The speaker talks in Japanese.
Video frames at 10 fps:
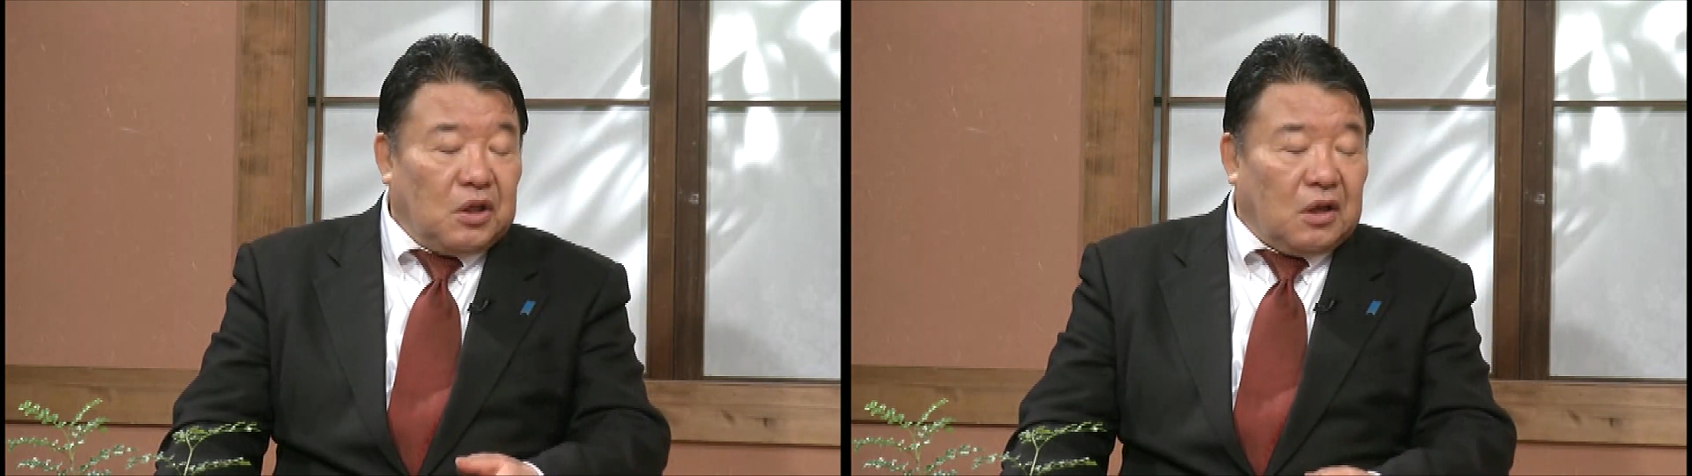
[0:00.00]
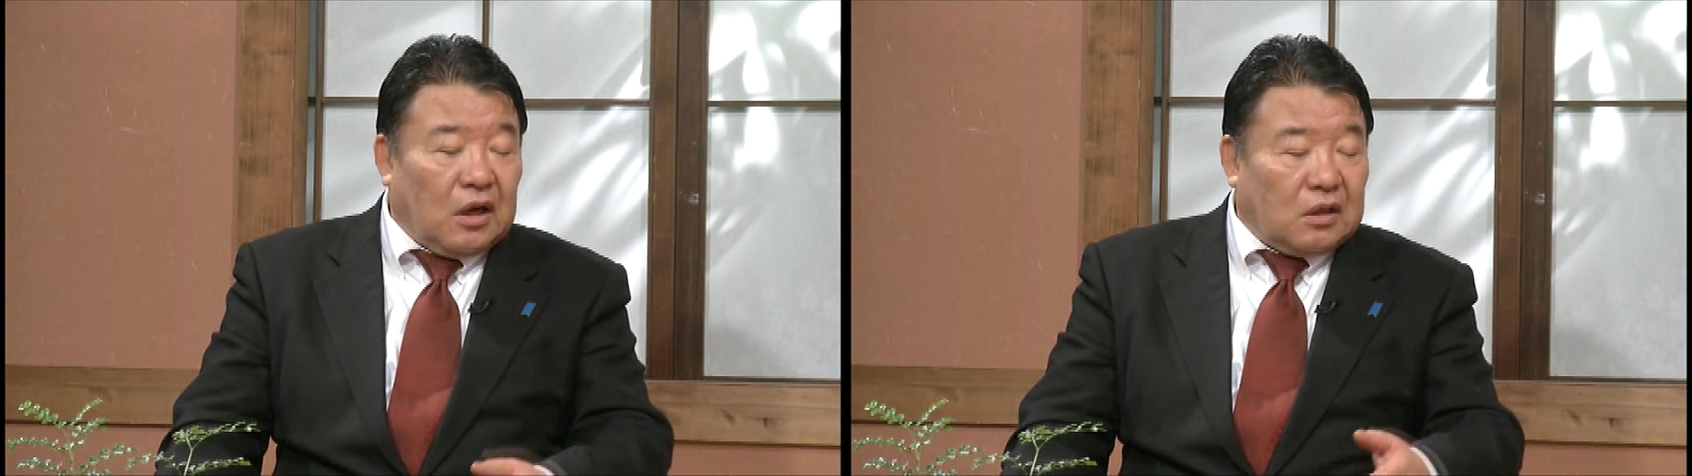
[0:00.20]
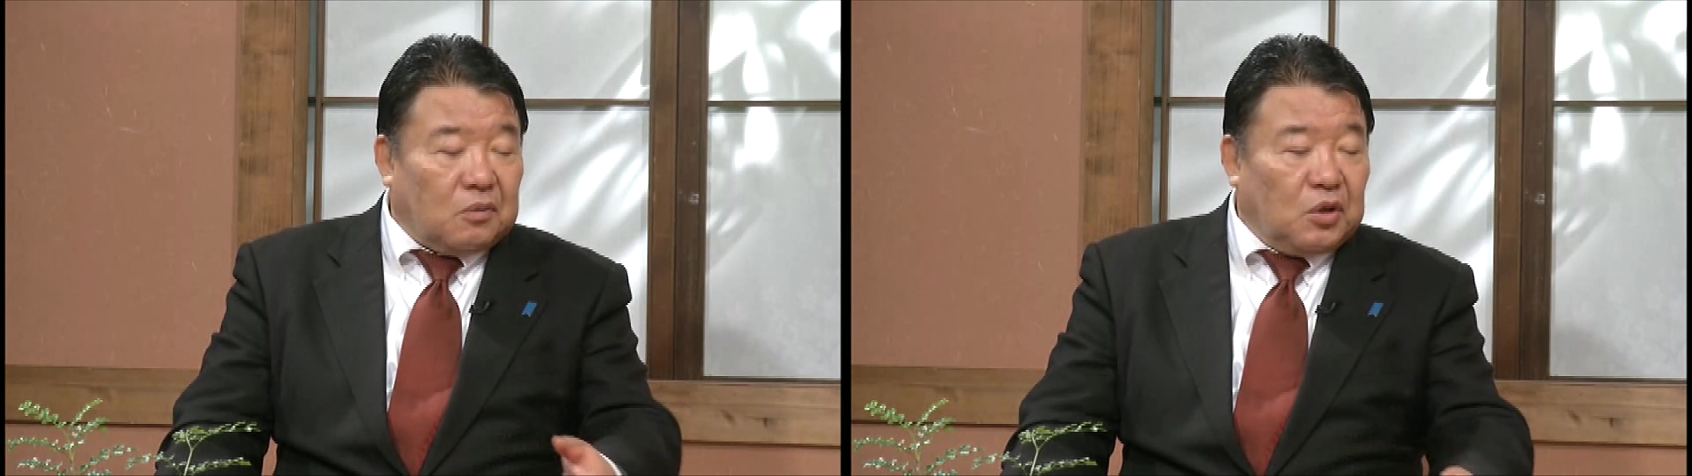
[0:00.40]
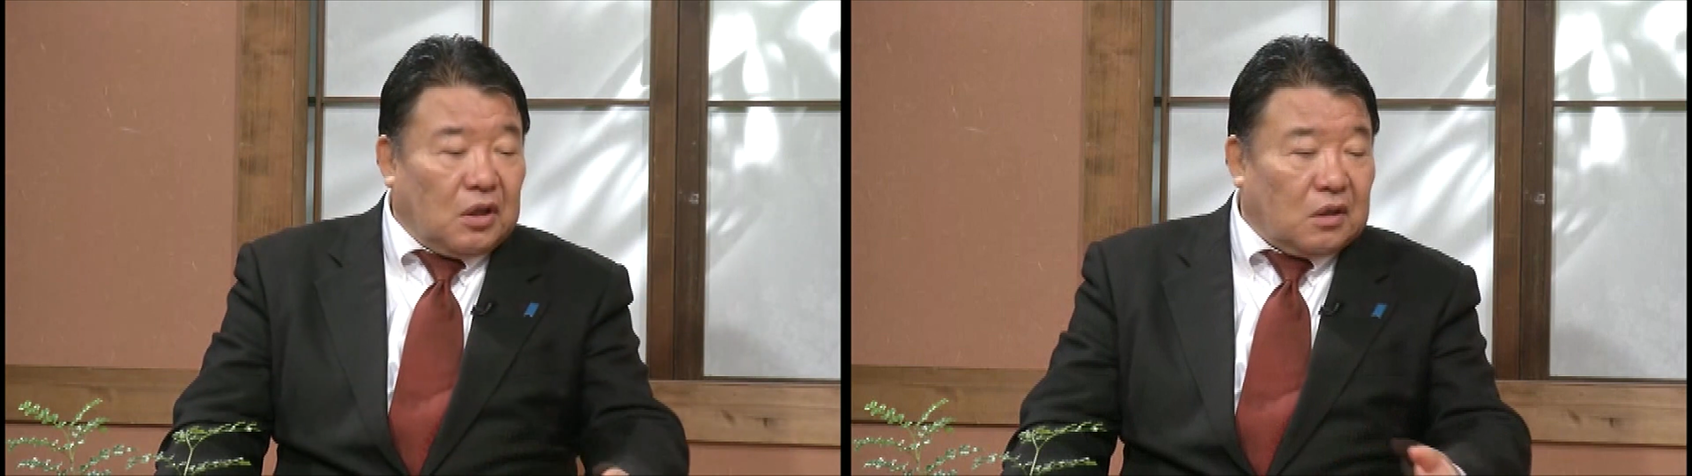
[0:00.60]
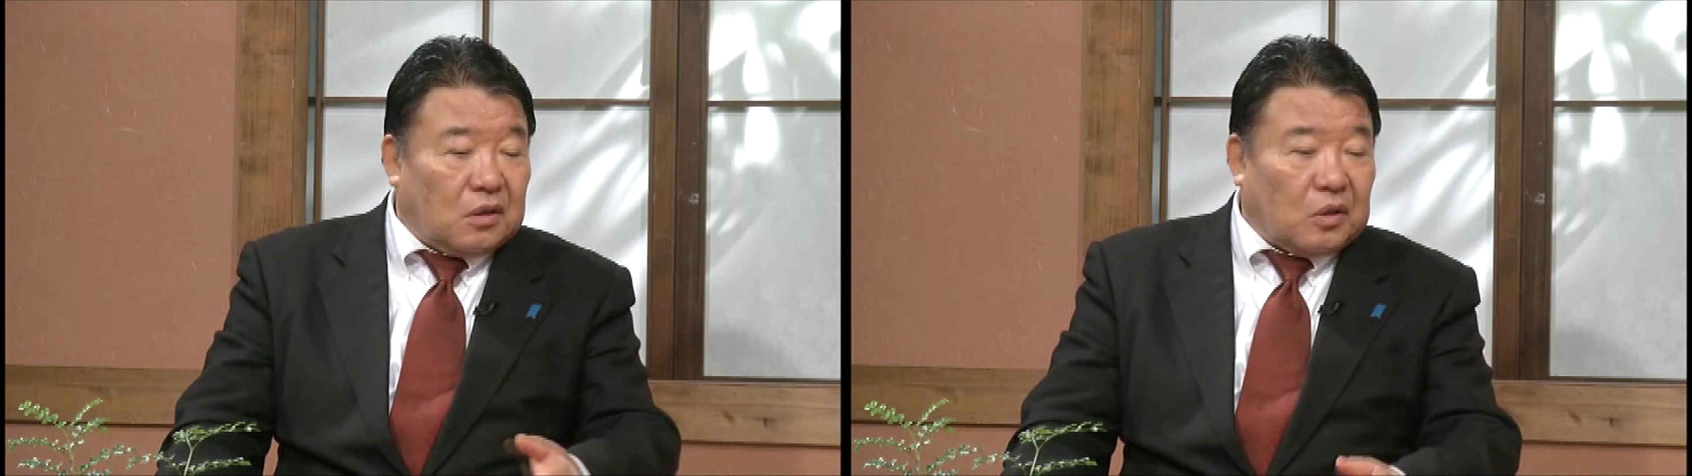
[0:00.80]
いからあっちもいい
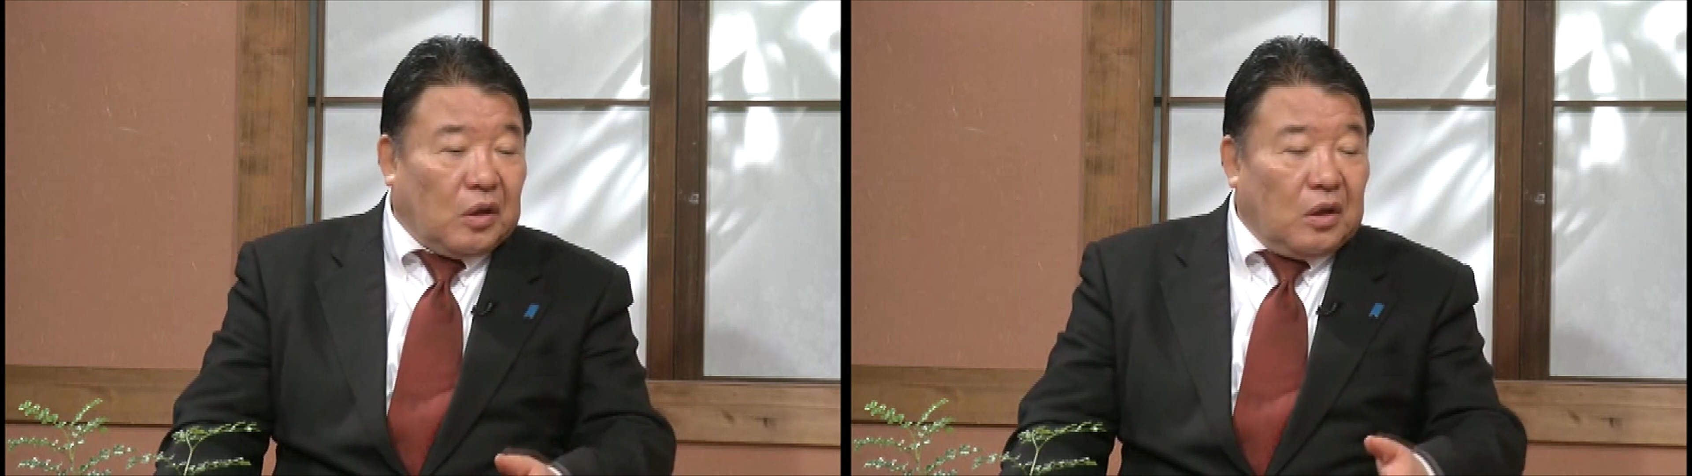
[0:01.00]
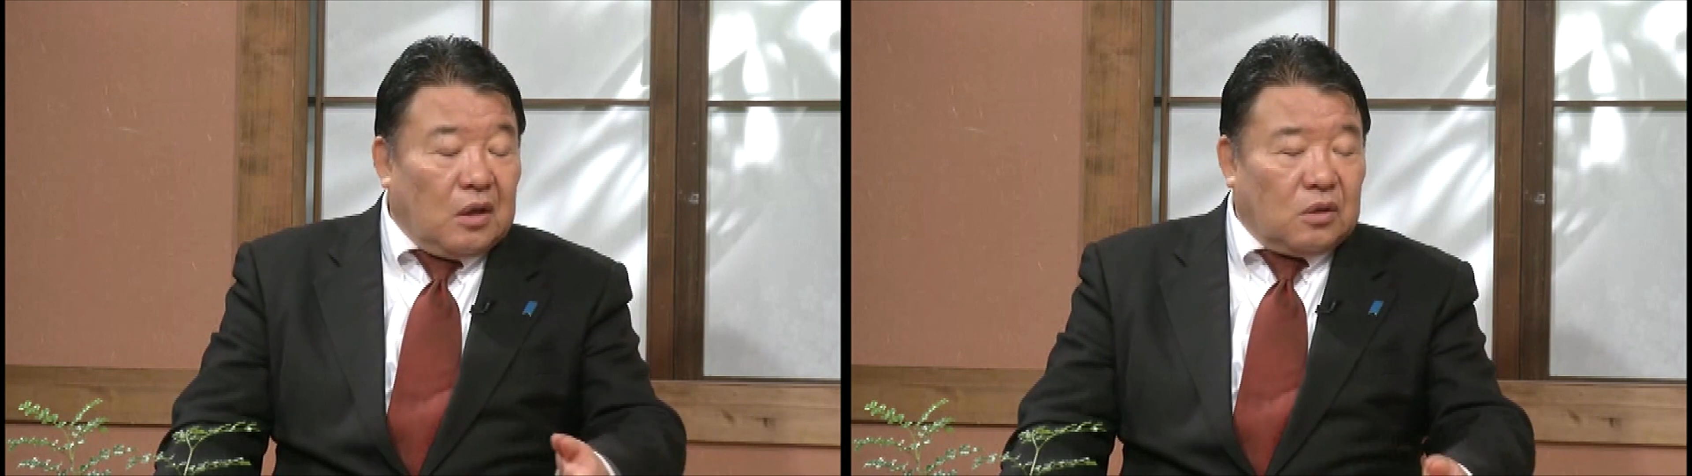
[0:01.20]
じゃって言って